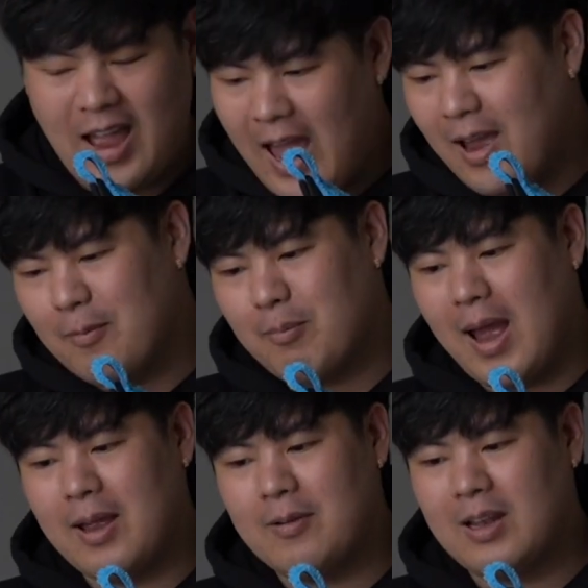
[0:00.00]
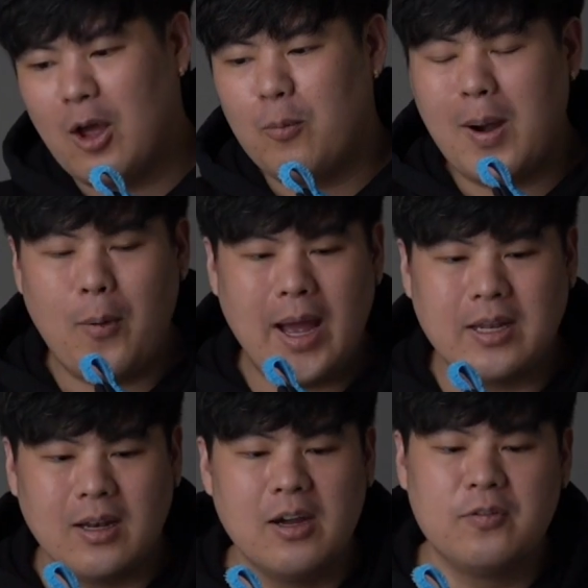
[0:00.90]
อ่ะ มา เรามาว่า
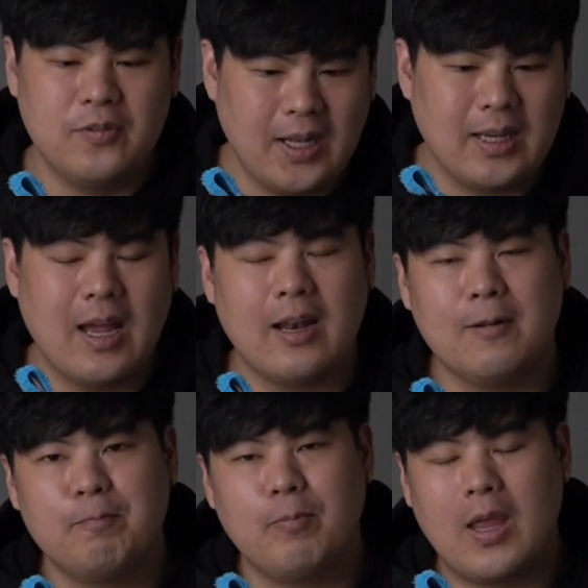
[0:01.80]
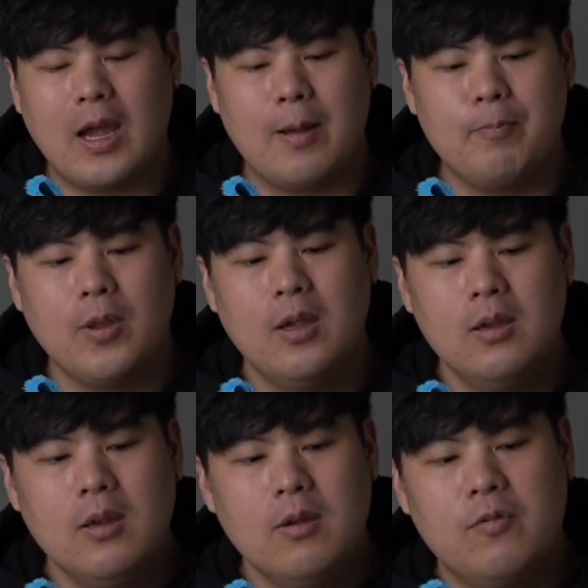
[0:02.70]
ถึงเรื่องฟิตกันนะครับ
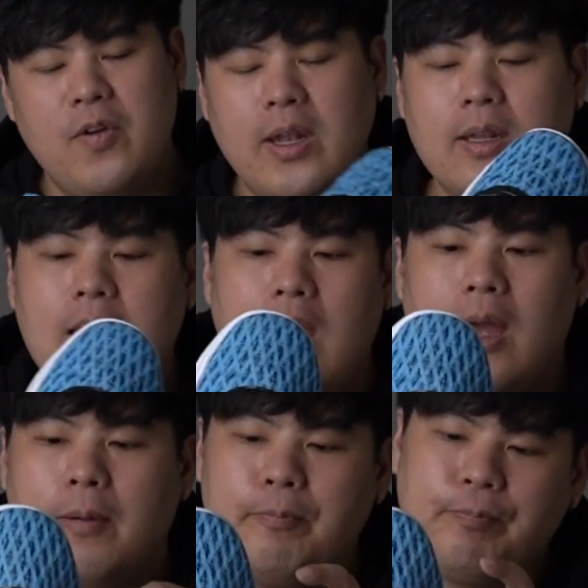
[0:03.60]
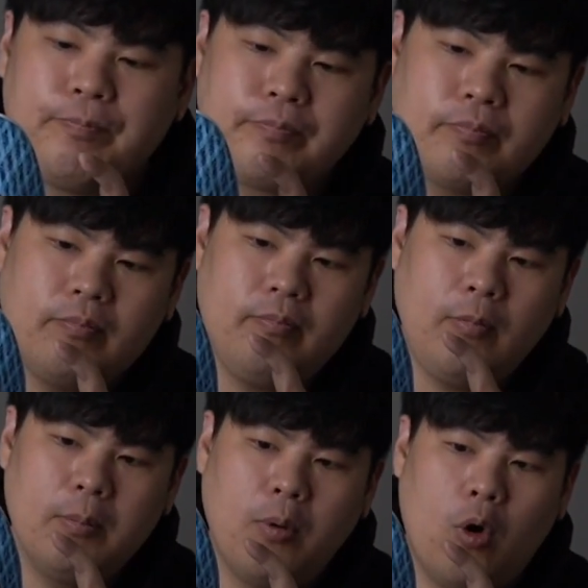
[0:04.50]
ฟิตเนี่ย
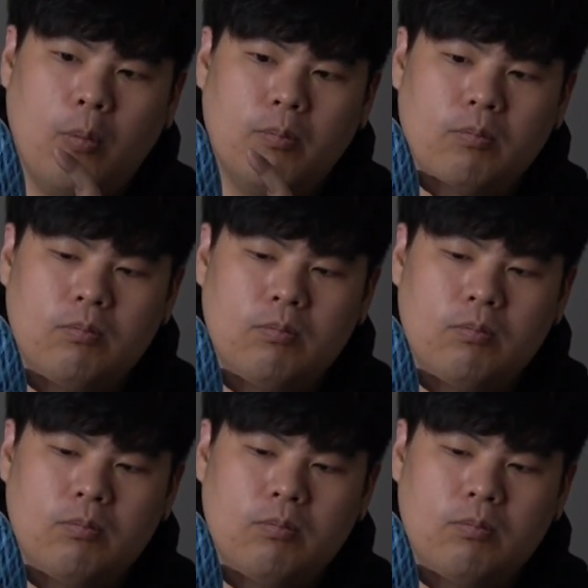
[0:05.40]
ผม